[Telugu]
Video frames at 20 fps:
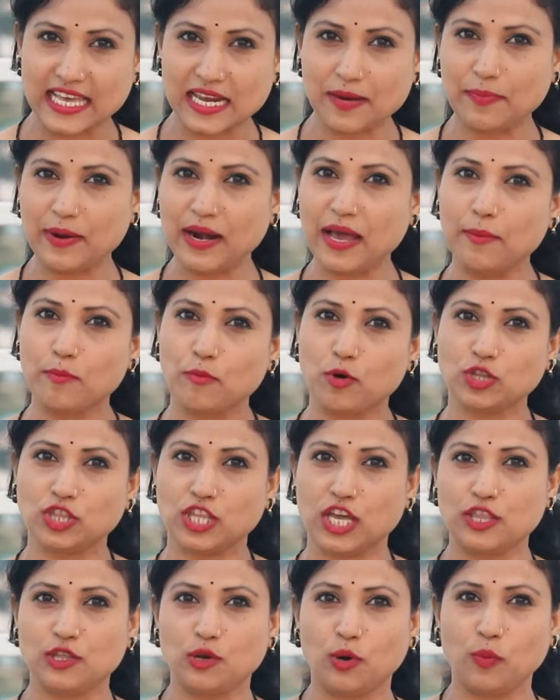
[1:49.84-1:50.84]
సరిపడా
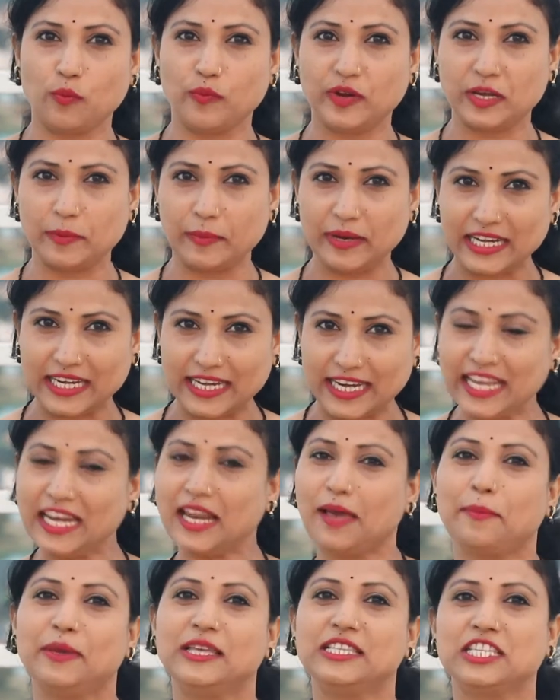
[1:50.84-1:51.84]
మోతాదులో విటమిన్ డి
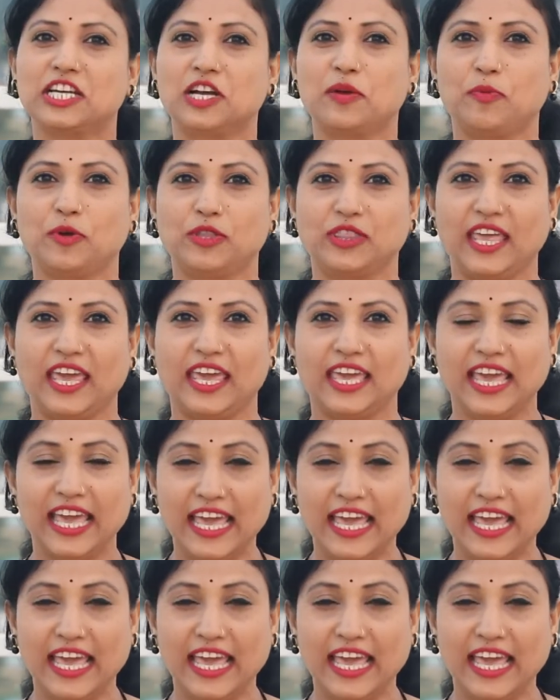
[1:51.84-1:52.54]
లభించకపోతే